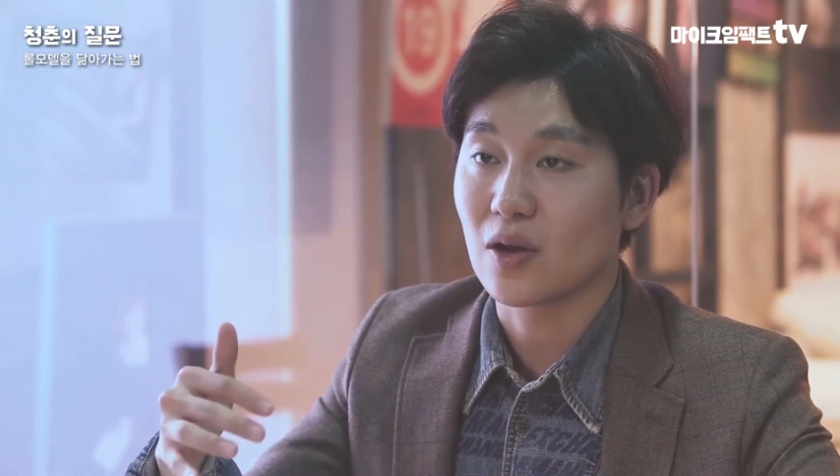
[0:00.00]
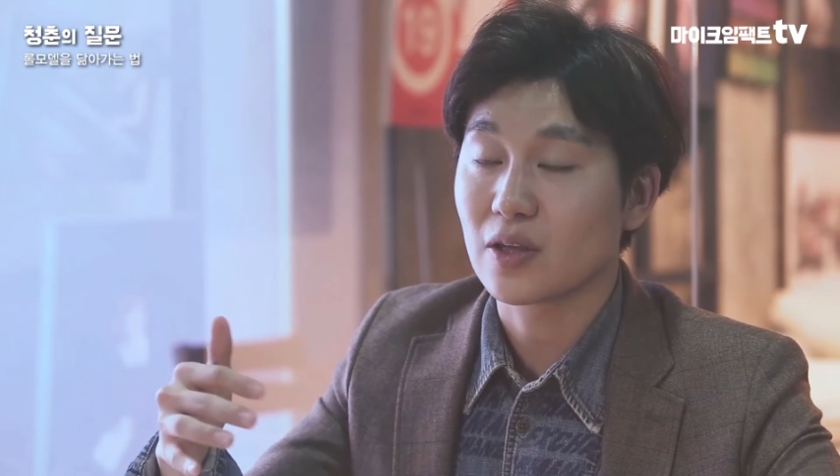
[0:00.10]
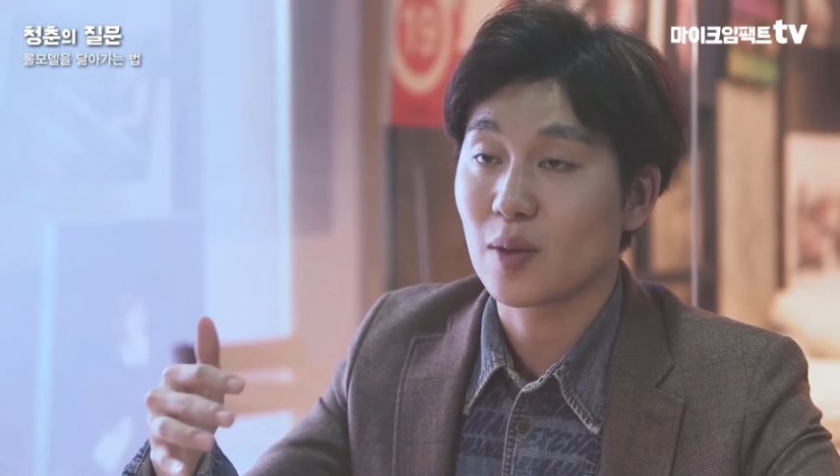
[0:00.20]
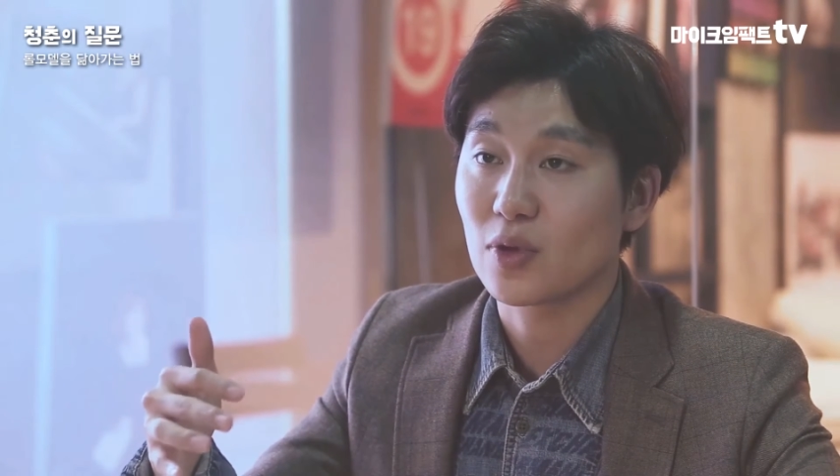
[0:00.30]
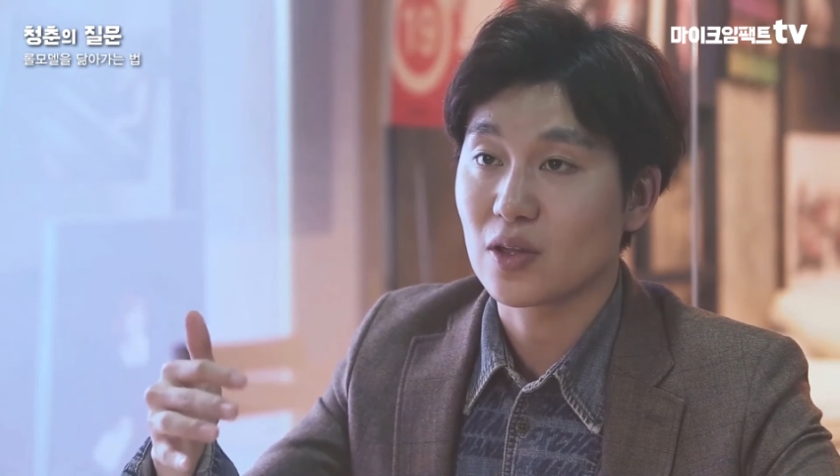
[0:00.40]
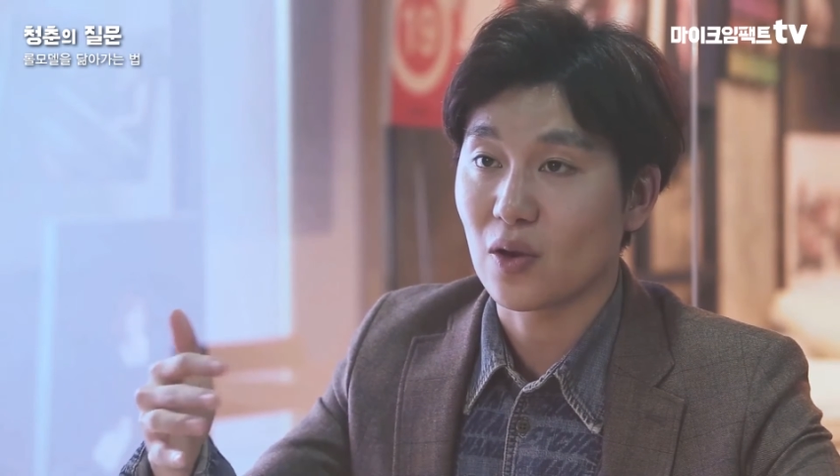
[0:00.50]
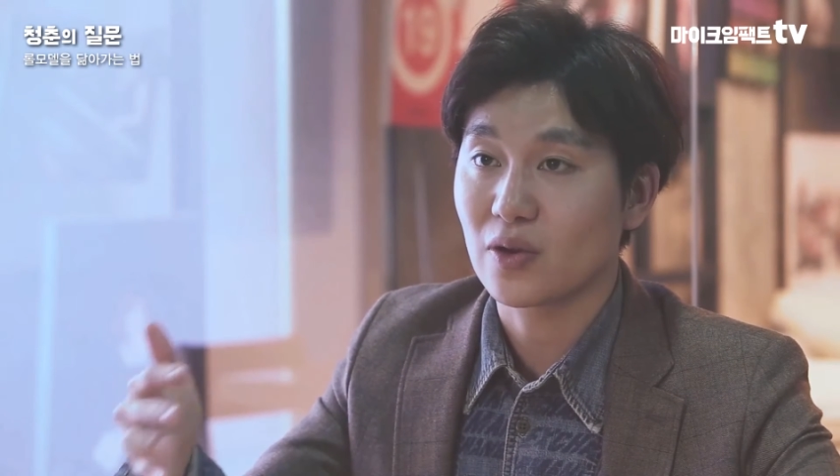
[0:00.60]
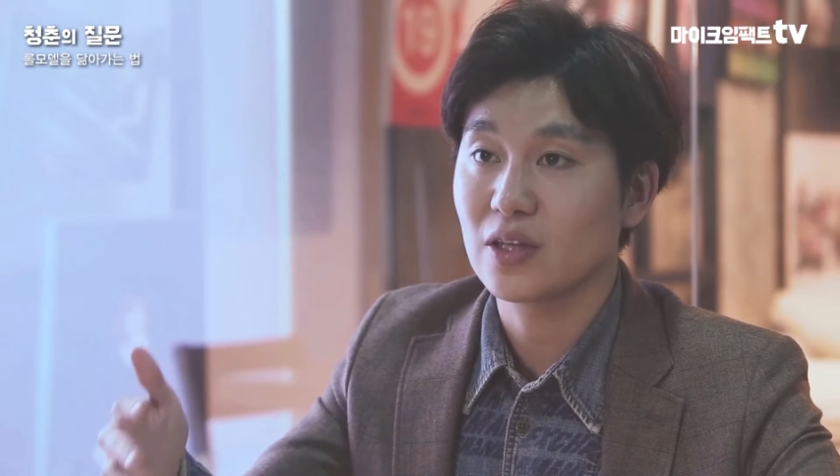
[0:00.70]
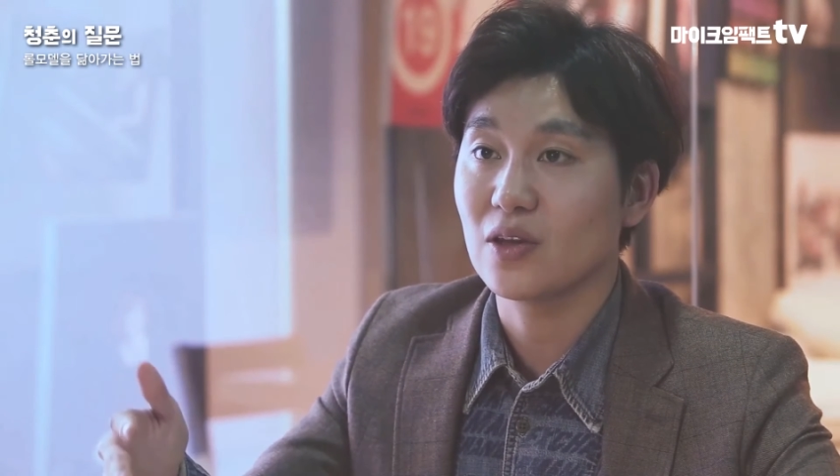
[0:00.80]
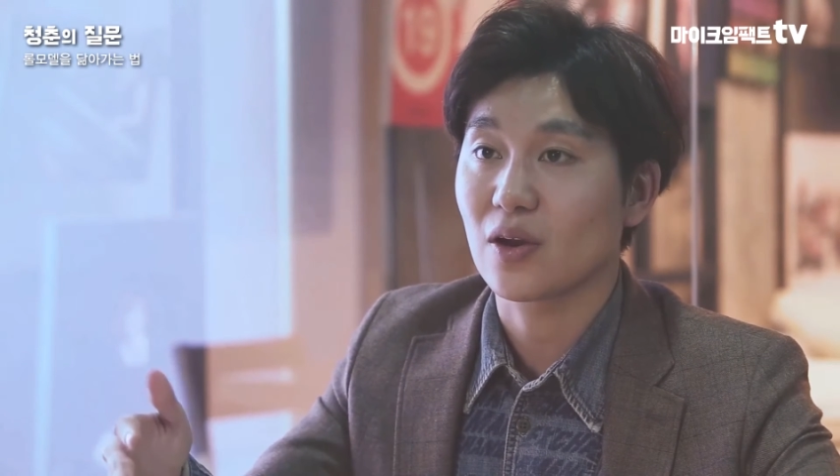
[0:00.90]
역량보다 더
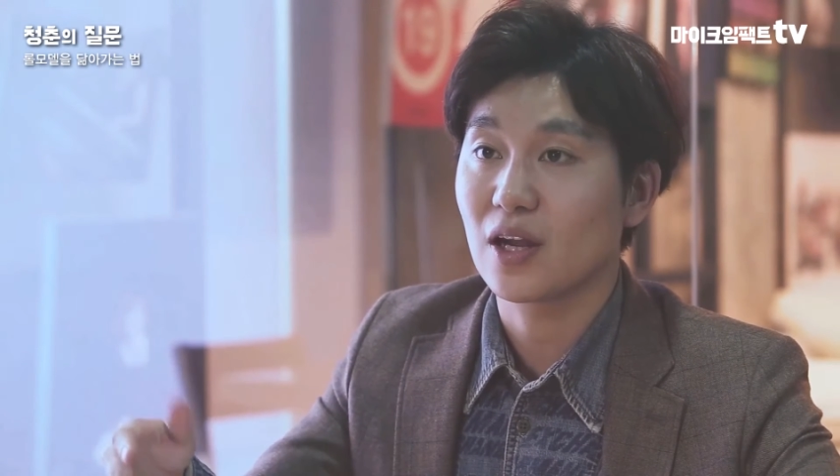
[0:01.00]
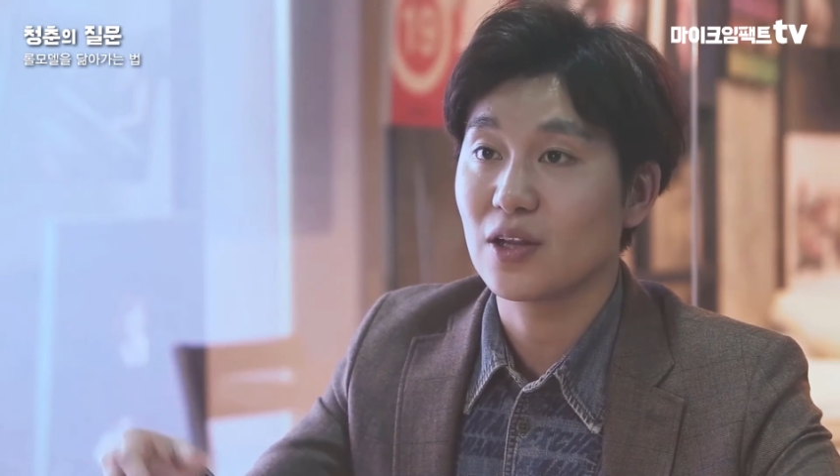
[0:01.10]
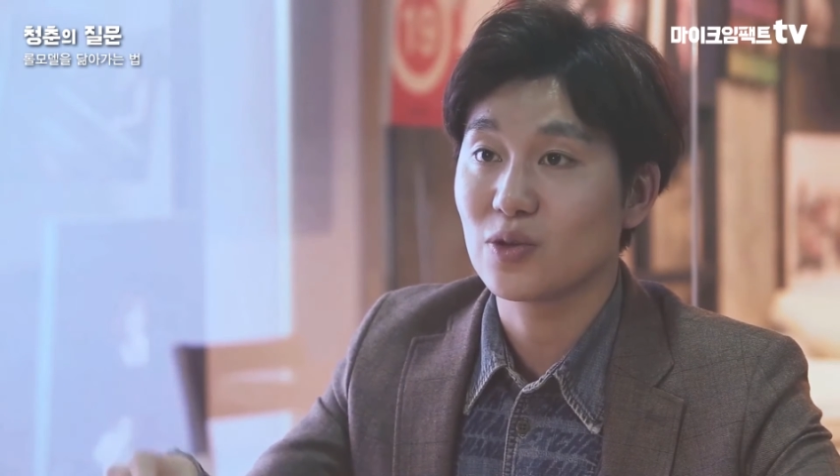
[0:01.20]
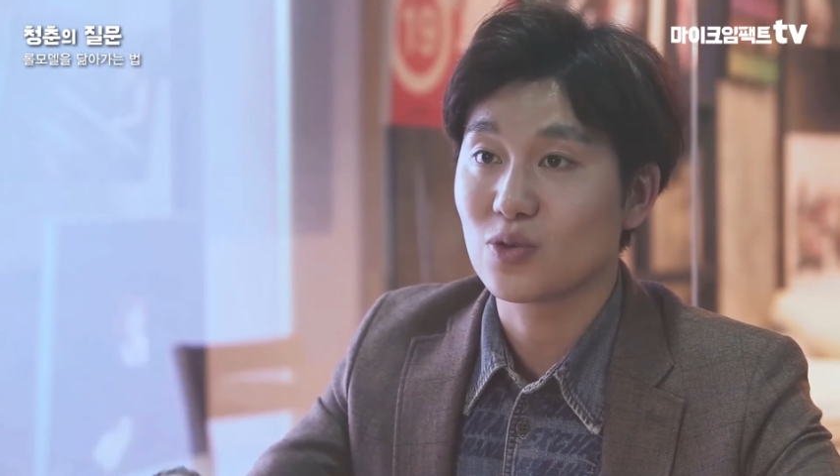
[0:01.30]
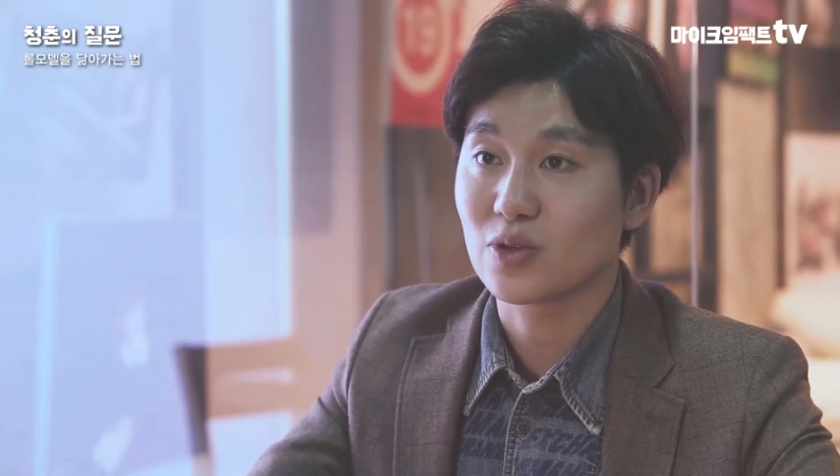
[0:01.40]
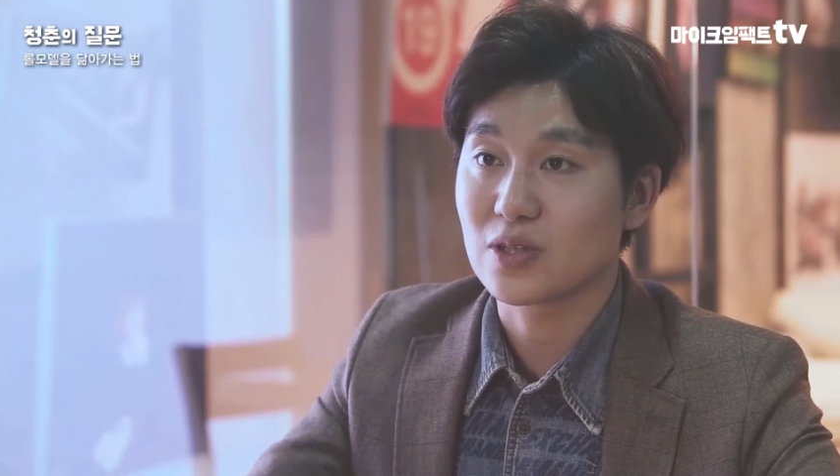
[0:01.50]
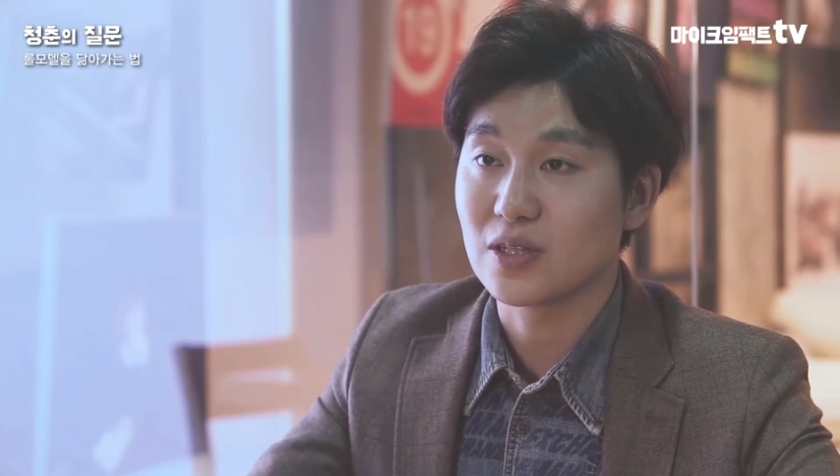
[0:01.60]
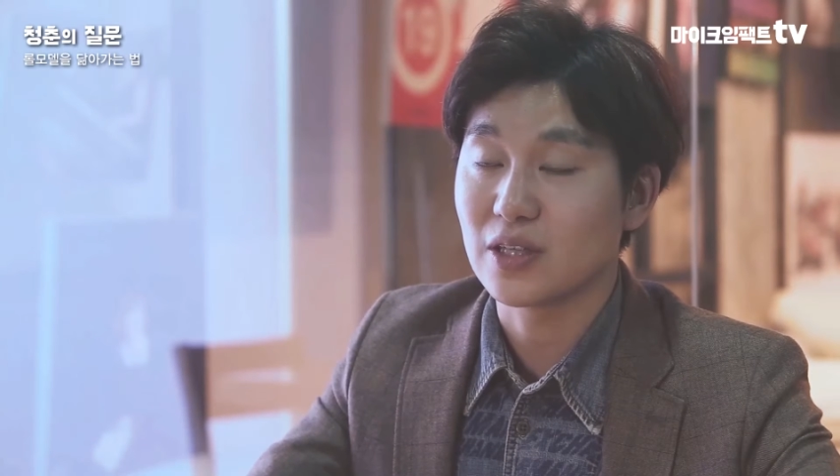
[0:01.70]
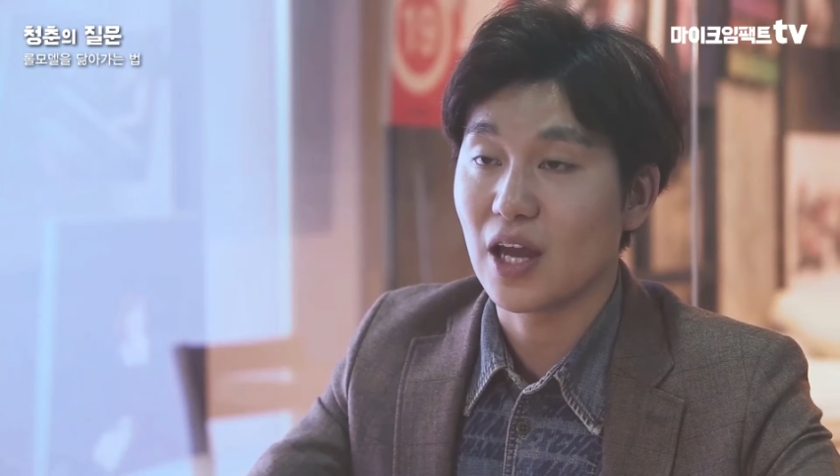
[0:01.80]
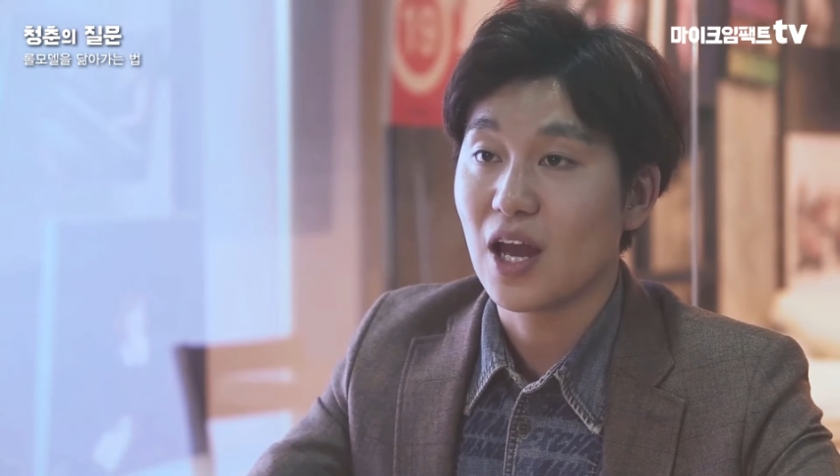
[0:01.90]
큰 역할들이
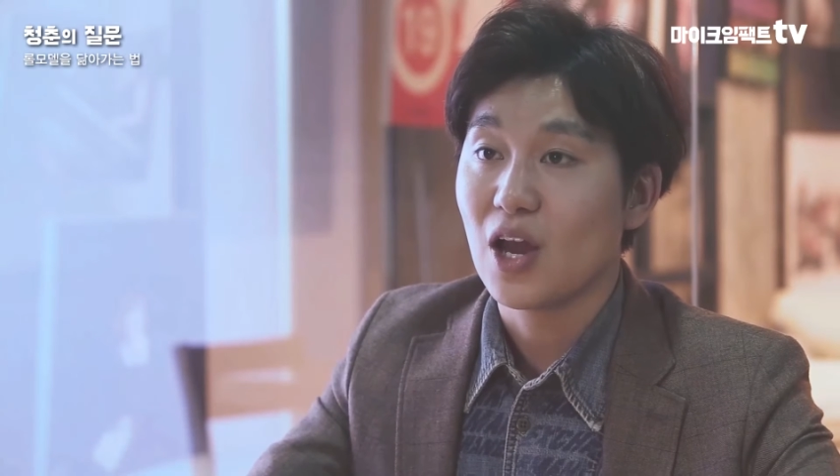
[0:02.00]
주어졌을 때